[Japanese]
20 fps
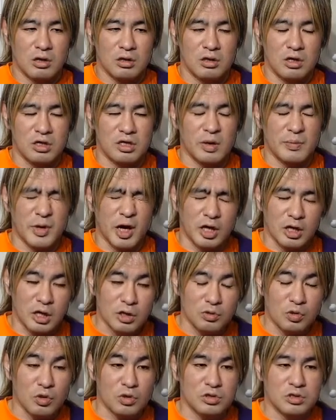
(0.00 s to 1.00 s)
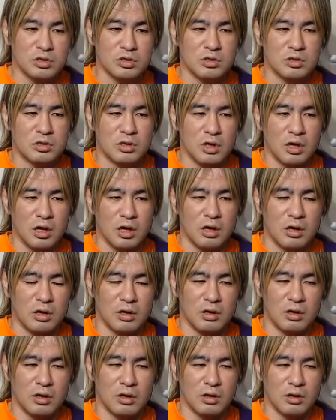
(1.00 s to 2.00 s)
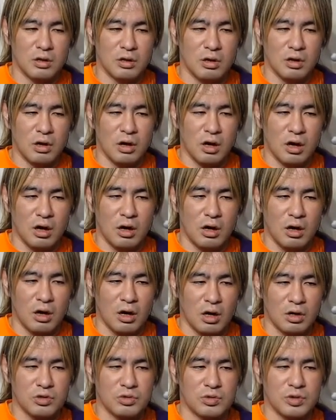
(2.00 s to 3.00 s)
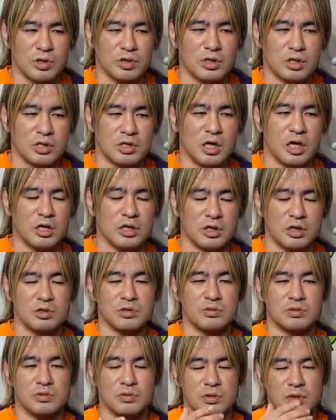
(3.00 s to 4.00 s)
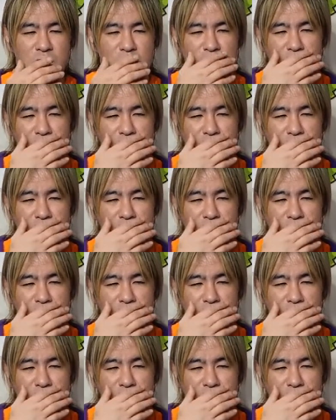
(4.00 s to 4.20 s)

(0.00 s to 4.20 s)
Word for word: で勇ありがとう」っつって握手されたんですよね。